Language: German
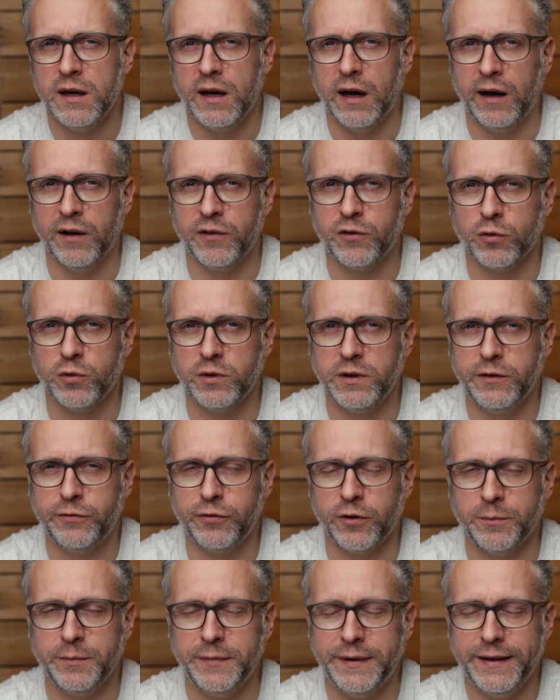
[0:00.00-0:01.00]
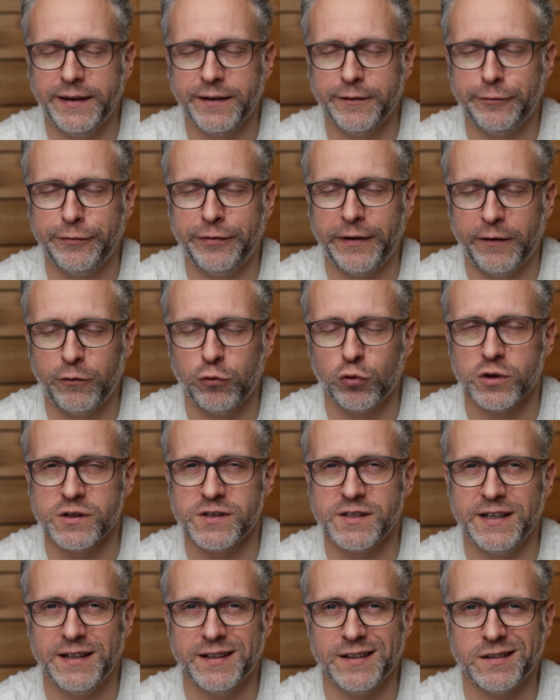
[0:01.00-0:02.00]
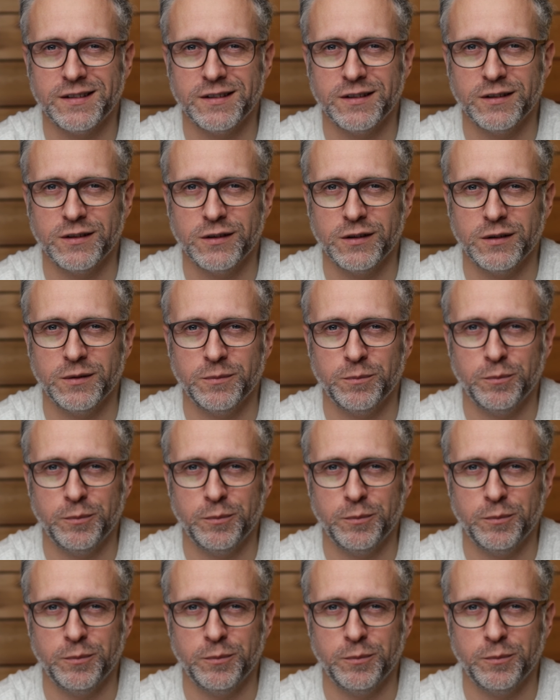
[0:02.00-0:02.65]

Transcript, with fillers: Also die von mir favorisierte